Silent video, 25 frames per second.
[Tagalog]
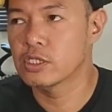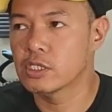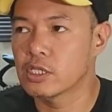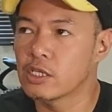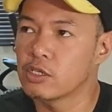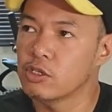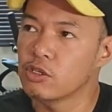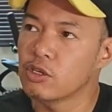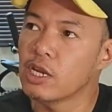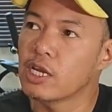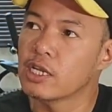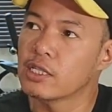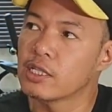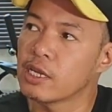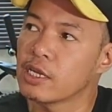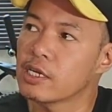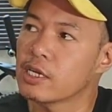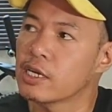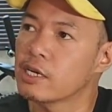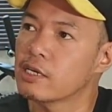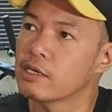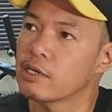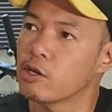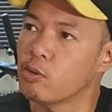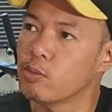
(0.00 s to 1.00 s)
Yun lang
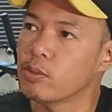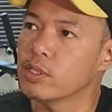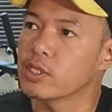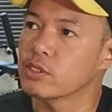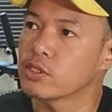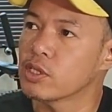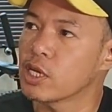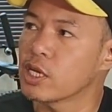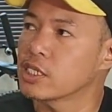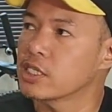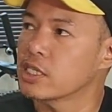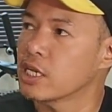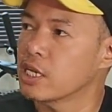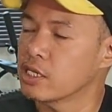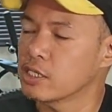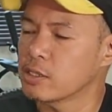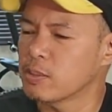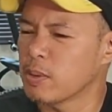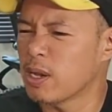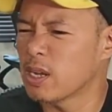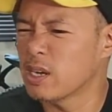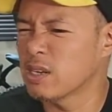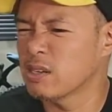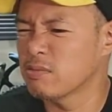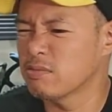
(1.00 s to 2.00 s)
talagang comment ko sa kanya is
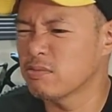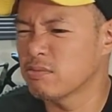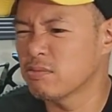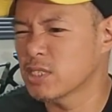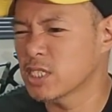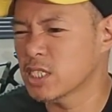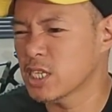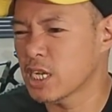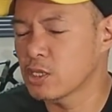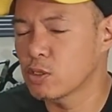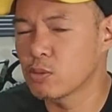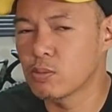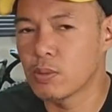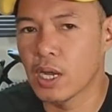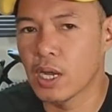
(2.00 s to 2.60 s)
parang masyado